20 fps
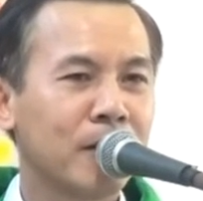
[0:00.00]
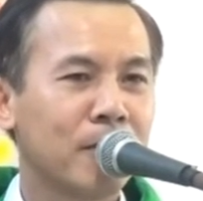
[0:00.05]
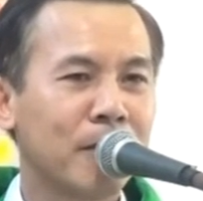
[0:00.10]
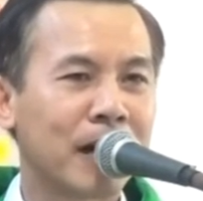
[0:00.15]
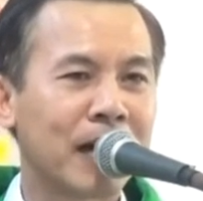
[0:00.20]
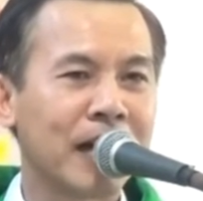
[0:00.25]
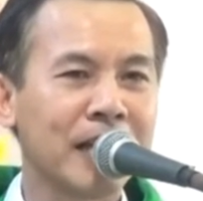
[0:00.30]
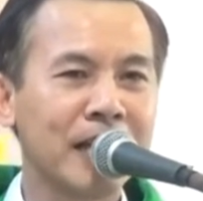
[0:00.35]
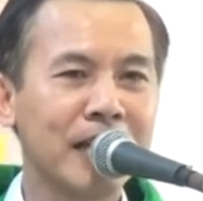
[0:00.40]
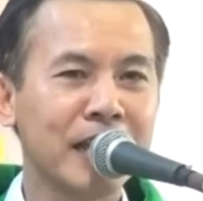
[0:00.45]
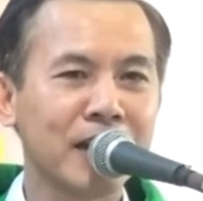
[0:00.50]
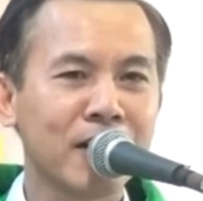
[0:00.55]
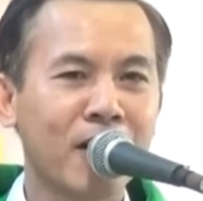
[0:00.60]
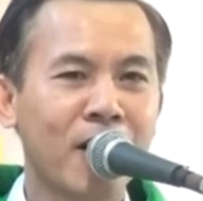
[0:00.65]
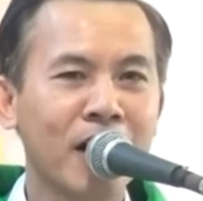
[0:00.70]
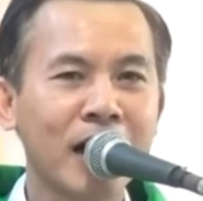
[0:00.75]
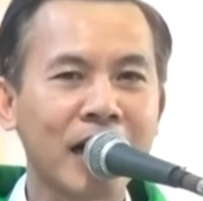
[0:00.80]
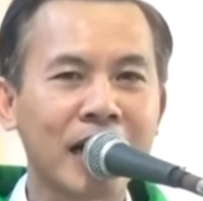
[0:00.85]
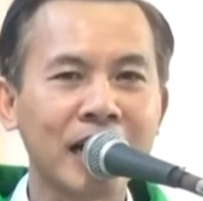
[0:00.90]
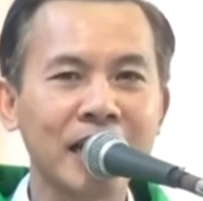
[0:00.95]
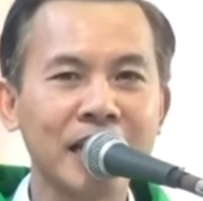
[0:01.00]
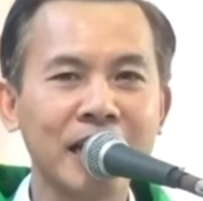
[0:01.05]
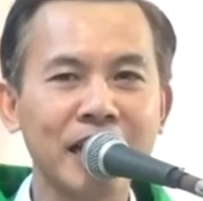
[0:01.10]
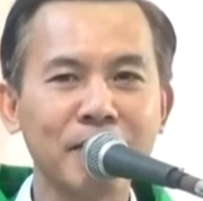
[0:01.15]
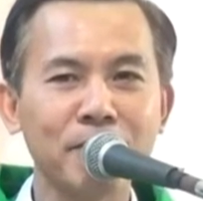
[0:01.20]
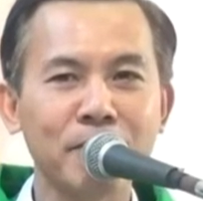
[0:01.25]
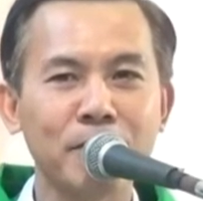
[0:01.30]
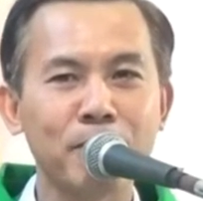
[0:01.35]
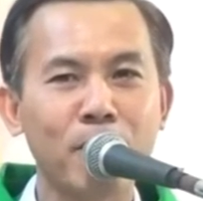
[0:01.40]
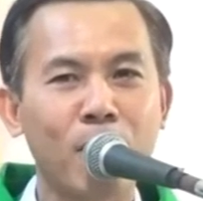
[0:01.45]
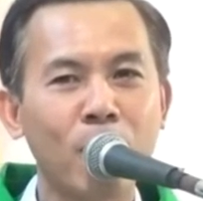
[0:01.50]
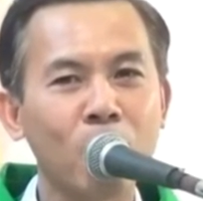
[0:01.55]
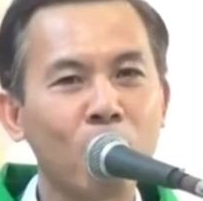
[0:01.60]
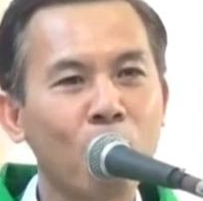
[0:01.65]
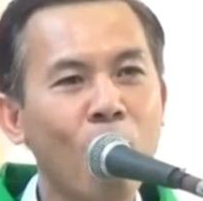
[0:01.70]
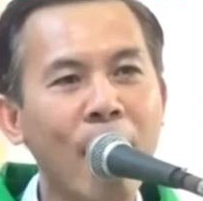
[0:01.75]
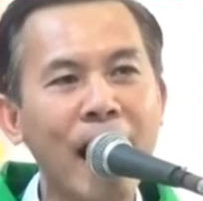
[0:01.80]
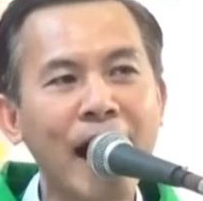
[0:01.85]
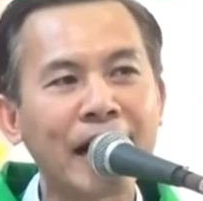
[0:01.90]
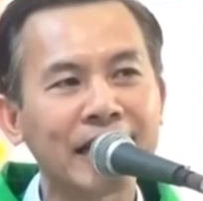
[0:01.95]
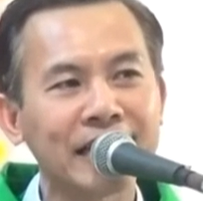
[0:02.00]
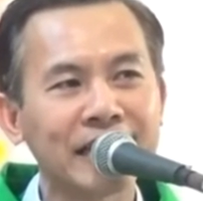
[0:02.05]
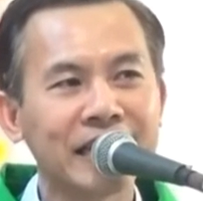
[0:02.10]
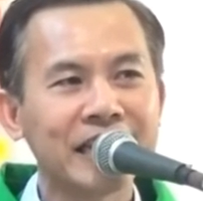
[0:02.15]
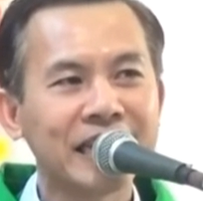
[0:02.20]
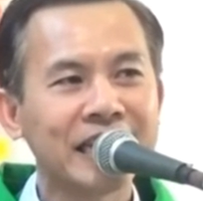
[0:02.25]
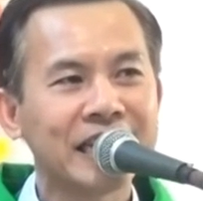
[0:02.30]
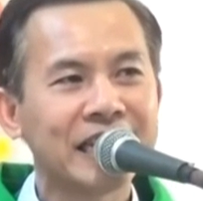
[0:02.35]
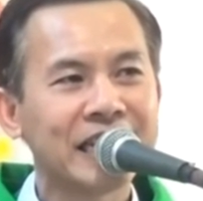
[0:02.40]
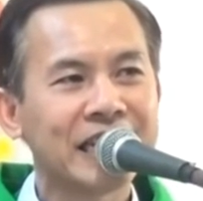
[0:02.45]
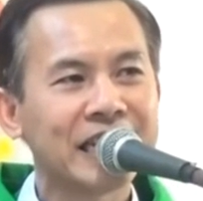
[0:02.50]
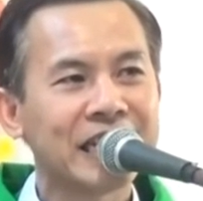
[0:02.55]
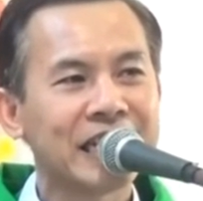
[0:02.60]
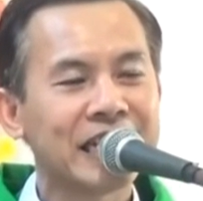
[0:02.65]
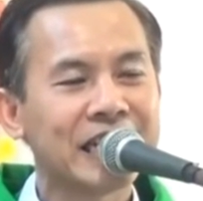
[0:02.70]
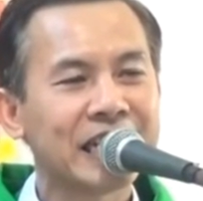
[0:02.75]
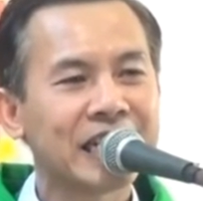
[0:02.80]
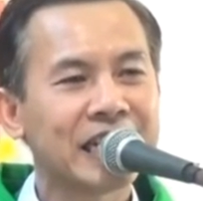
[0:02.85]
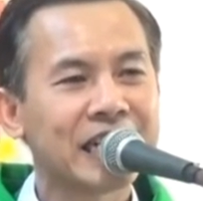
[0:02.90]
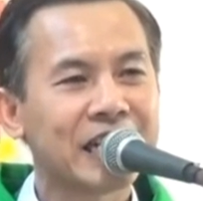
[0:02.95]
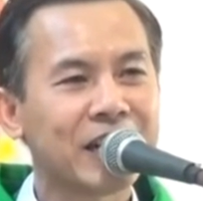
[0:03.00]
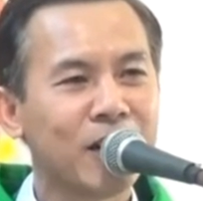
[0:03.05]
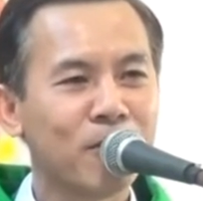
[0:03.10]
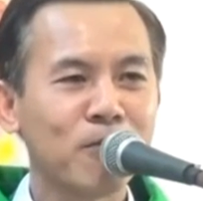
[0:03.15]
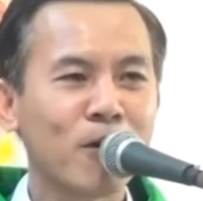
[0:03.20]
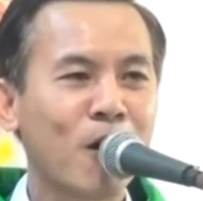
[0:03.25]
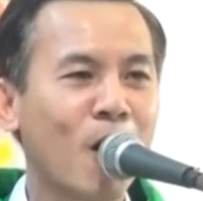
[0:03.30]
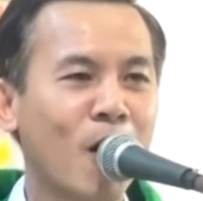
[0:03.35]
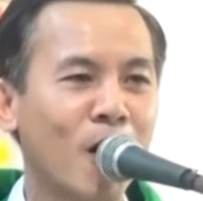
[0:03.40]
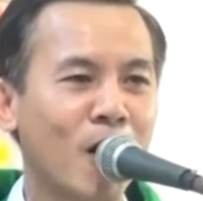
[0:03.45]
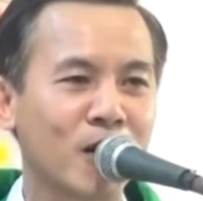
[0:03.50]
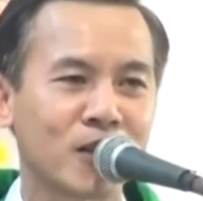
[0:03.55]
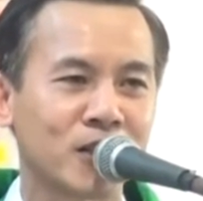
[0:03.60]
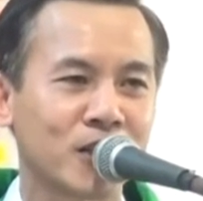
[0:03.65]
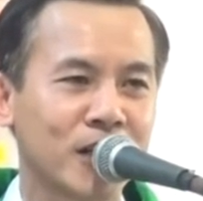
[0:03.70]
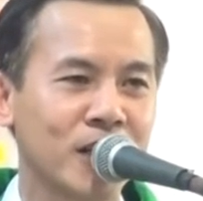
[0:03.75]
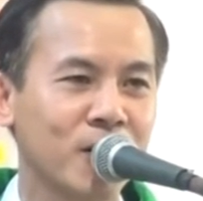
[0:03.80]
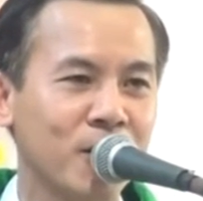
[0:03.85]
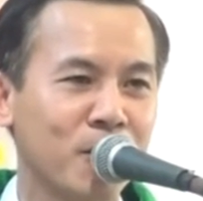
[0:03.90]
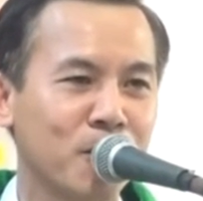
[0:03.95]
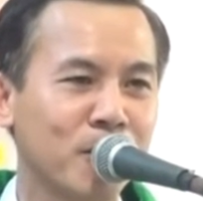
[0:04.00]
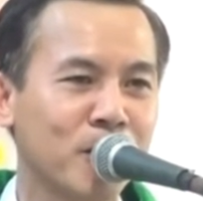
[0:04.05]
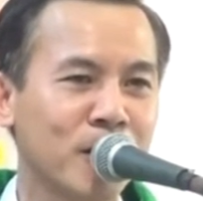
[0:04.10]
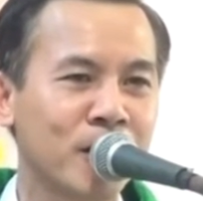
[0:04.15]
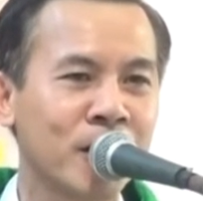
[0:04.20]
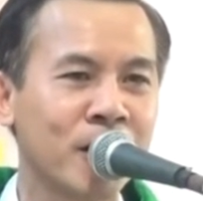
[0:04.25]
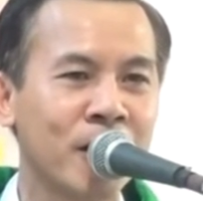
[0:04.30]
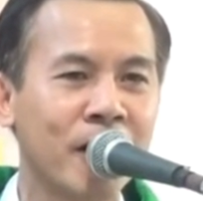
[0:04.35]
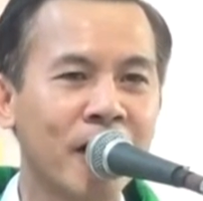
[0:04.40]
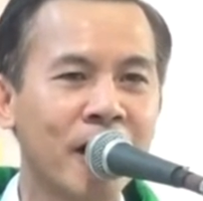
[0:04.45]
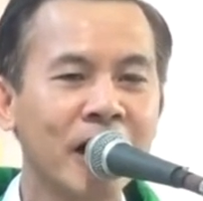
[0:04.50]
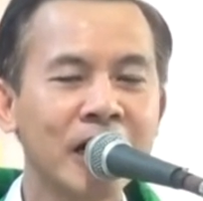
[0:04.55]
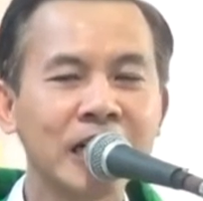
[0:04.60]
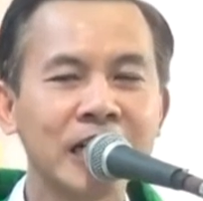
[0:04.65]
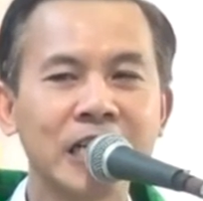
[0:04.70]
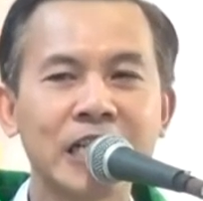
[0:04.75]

Mà cái giếng đó là cái giếng bị bỏ quang, không còn sử dụng được nữa.